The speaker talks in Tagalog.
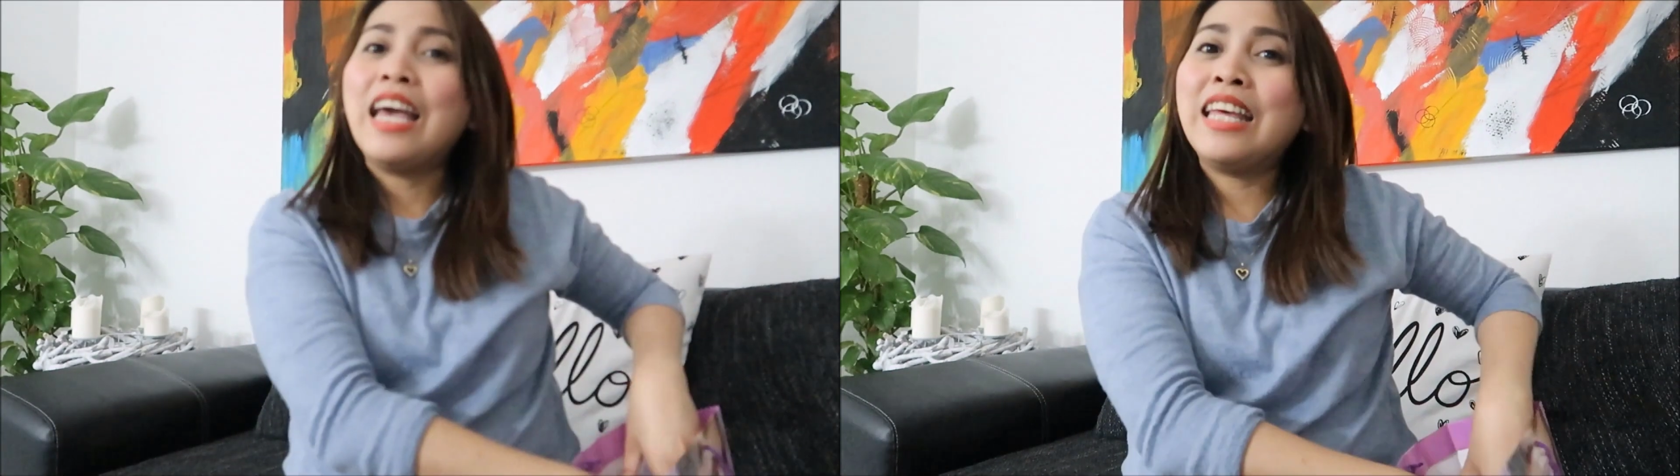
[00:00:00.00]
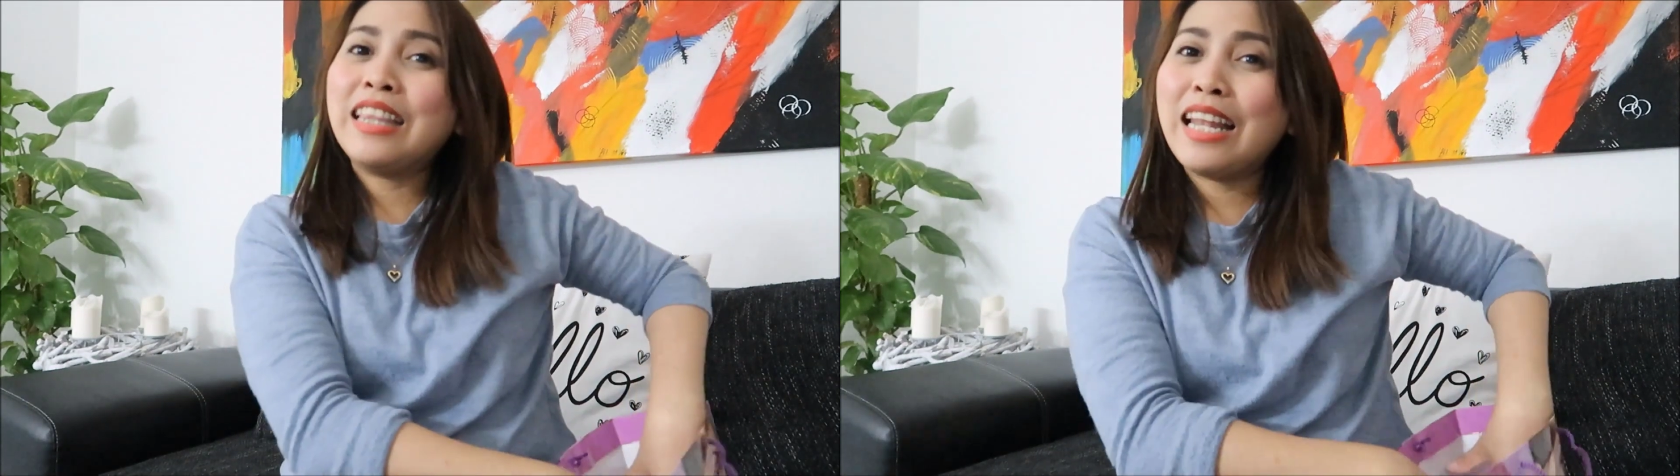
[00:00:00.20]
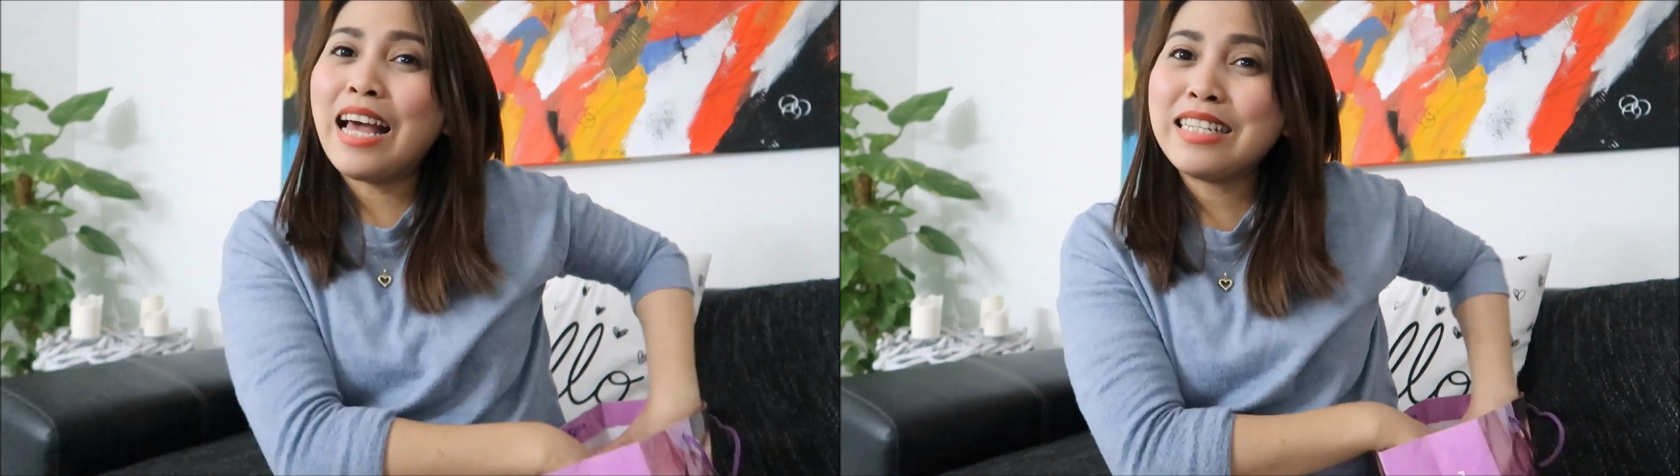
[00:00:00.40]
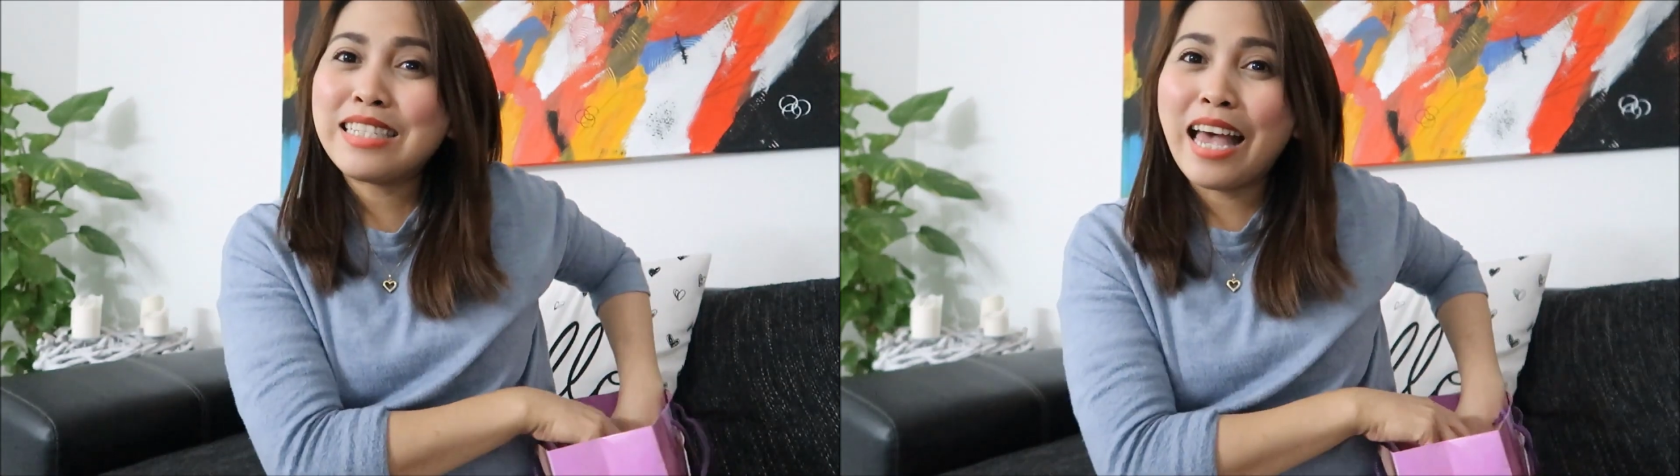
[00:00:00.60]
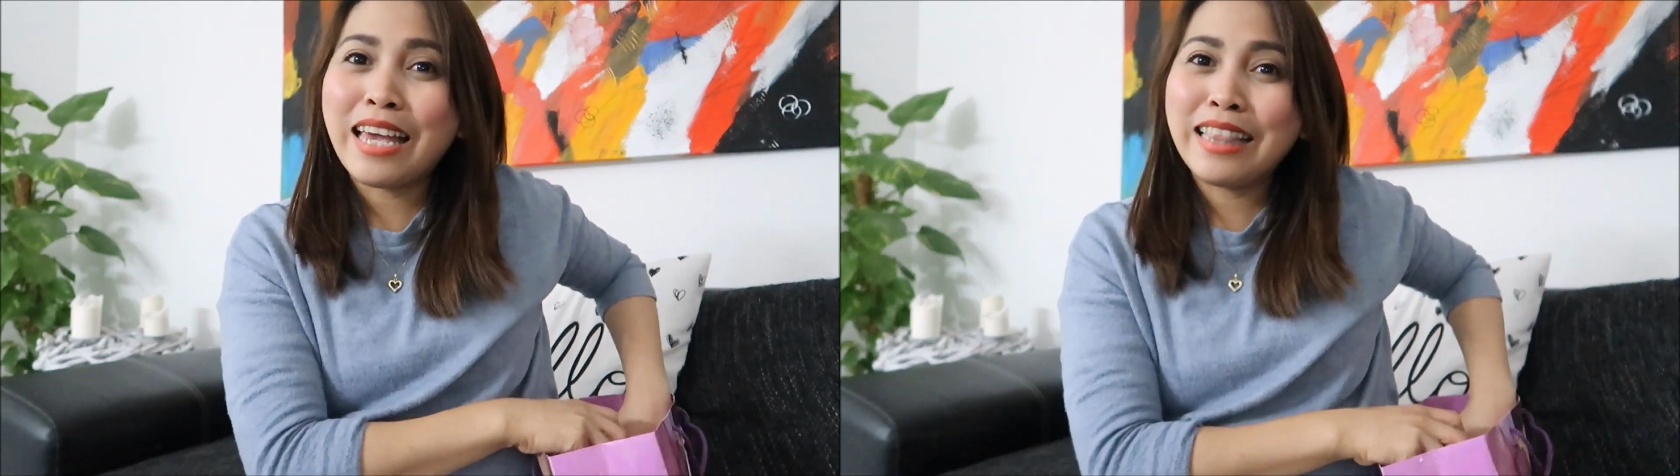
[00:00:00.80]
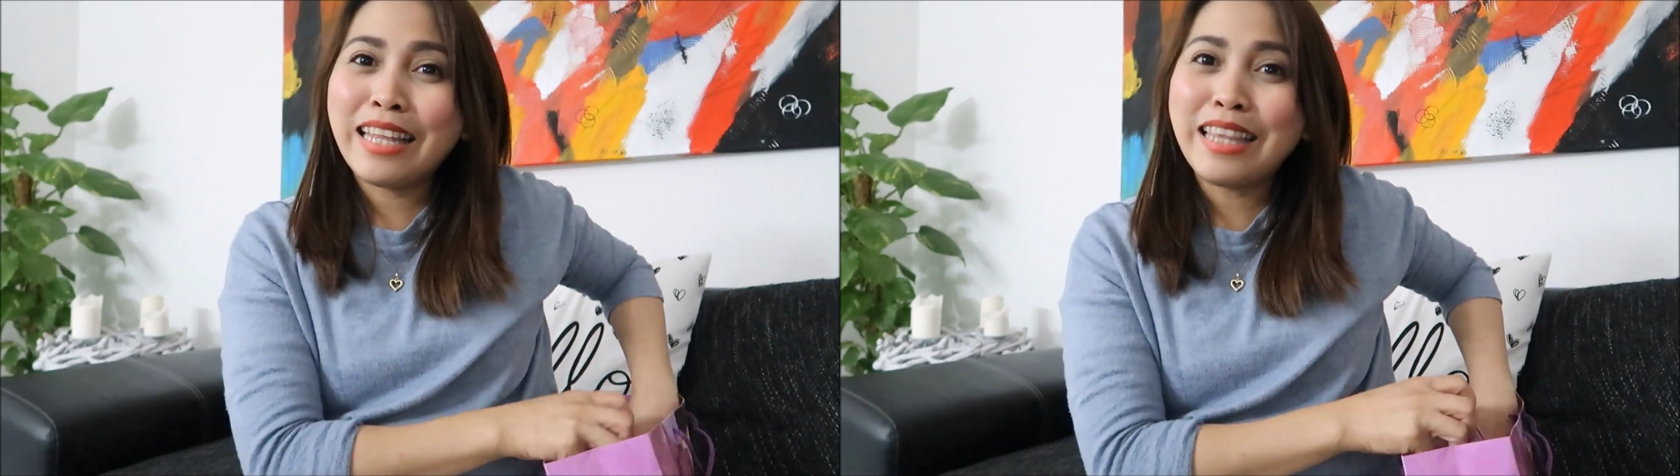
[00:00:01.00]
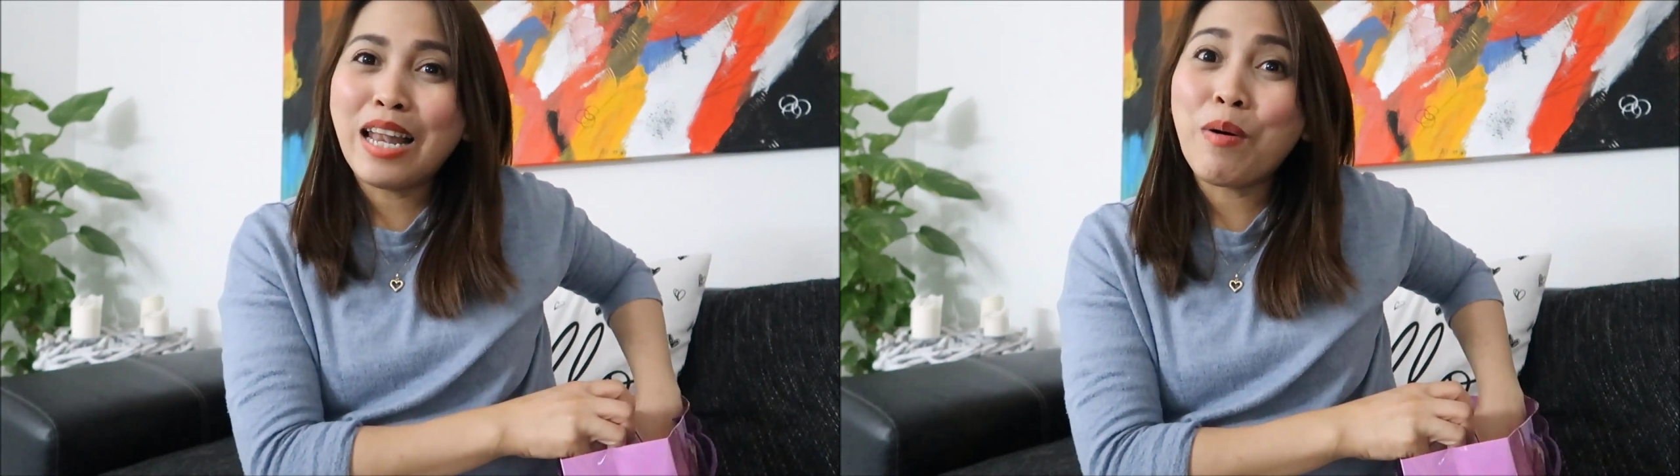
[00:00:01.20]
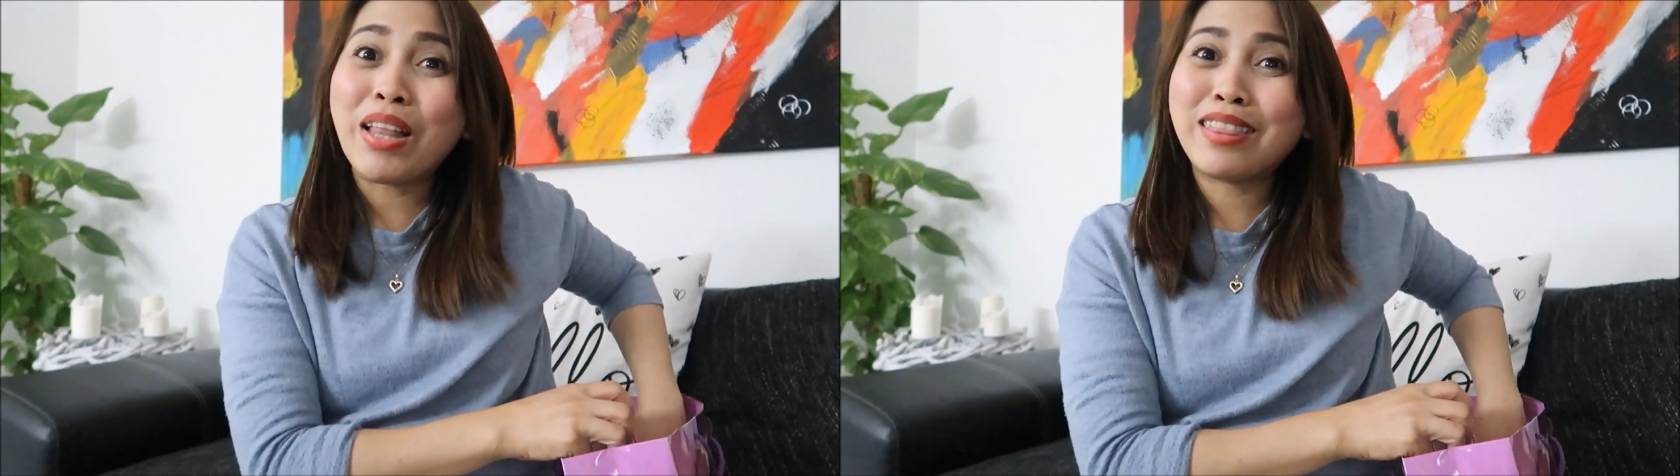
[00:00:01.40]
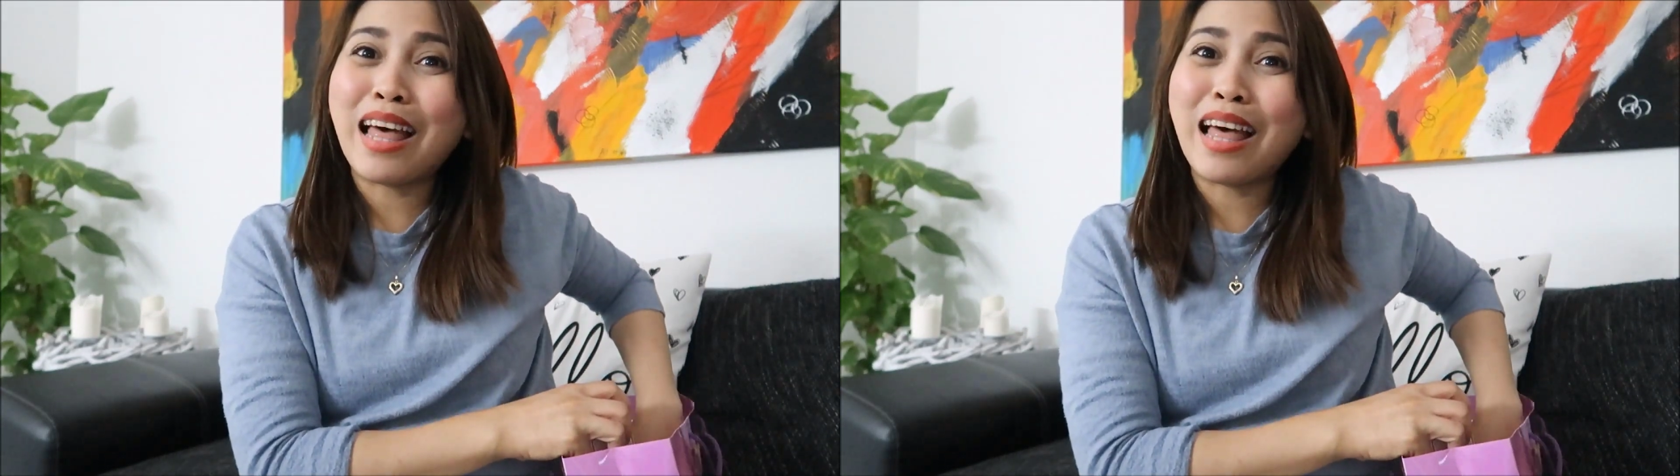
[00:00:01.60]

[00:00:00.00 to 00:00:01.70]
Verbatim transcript: Hindi lang isa, hindi dalawa,